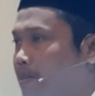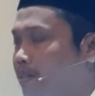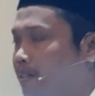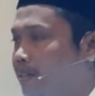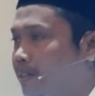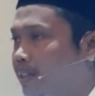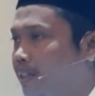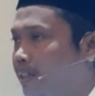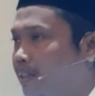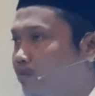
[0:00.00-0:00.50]

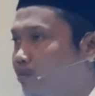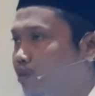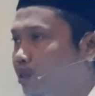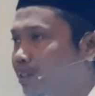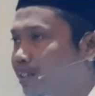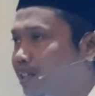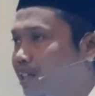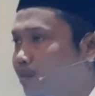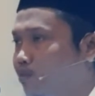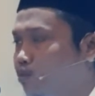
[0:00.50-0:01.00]
dengan
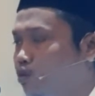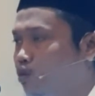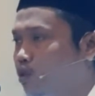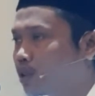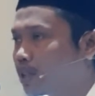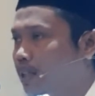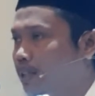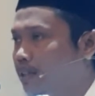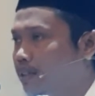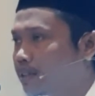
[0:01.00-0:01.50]

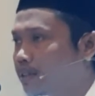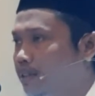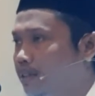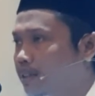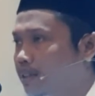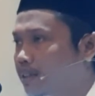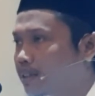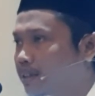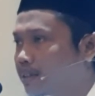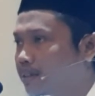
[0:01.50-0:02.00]
menggabungkan
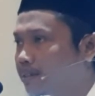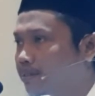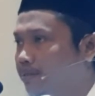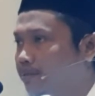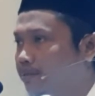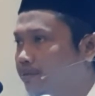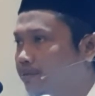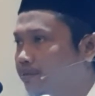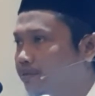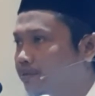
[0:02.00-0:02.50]
diri
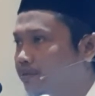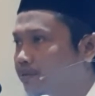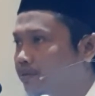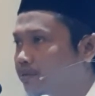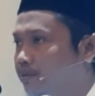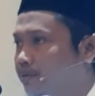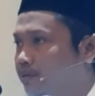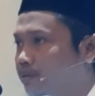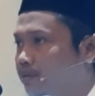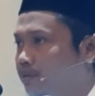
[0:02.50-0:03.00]

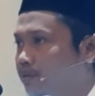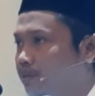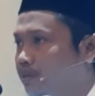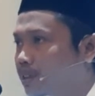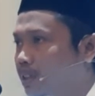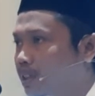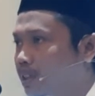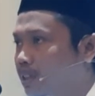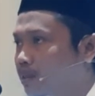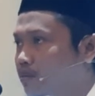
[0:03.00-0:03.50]

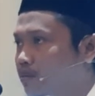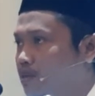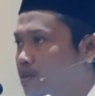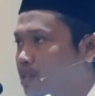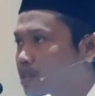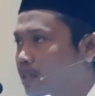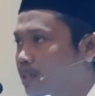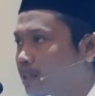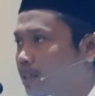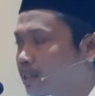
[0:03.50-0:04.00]
dalam
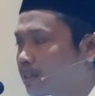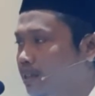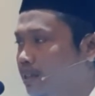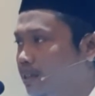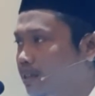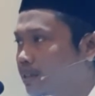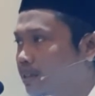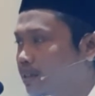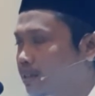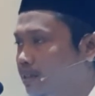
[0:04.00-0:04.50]
sanad
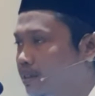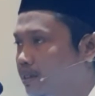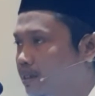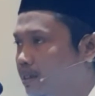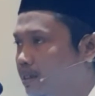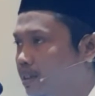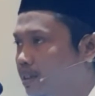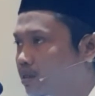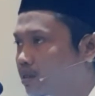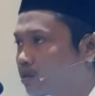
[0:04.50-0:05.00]

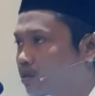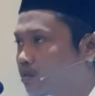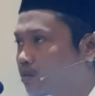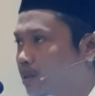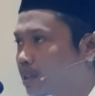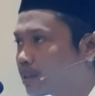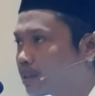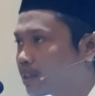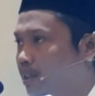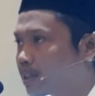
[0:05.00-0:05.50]
atau
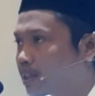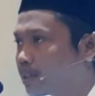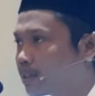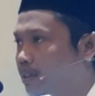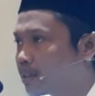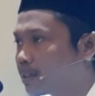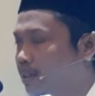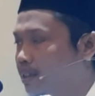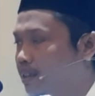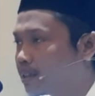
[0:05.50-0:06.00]
mata
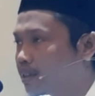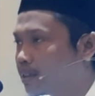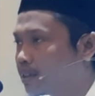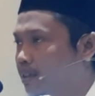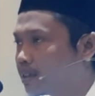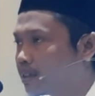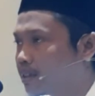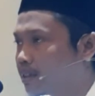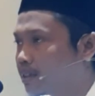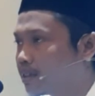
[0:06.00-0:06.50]
rantai
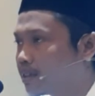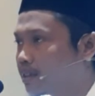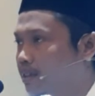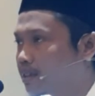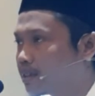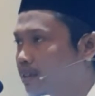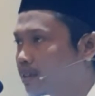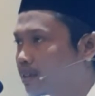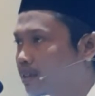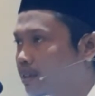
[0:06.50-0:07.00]

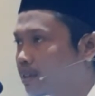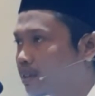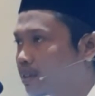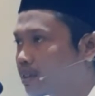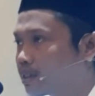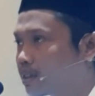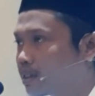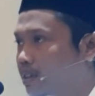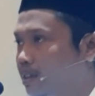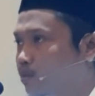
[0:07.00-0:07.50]

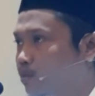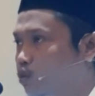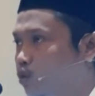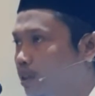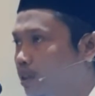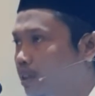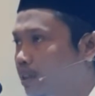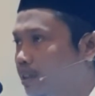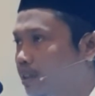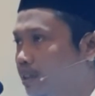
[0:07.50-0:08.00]

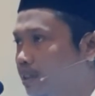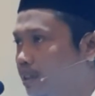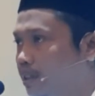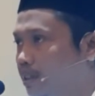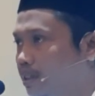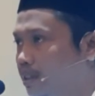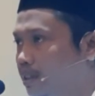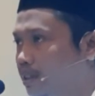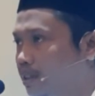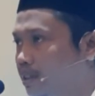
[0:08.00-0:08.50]
keilmuan
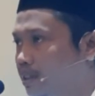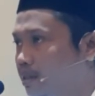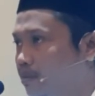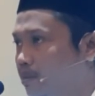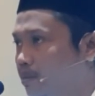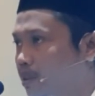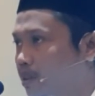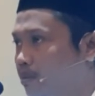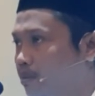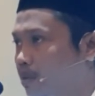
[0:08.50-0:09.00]
ini
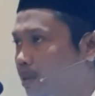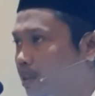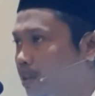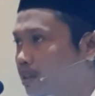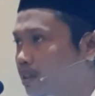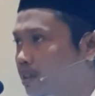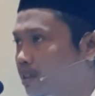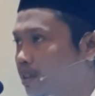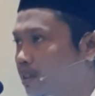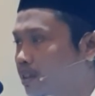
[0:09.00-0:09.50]
maka
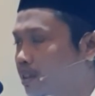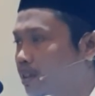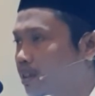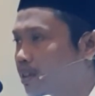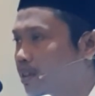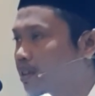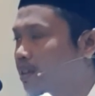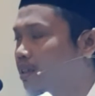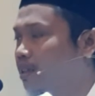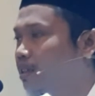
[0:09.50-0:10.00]
berarti
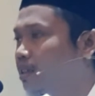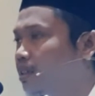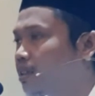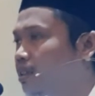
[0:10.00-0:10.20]
kita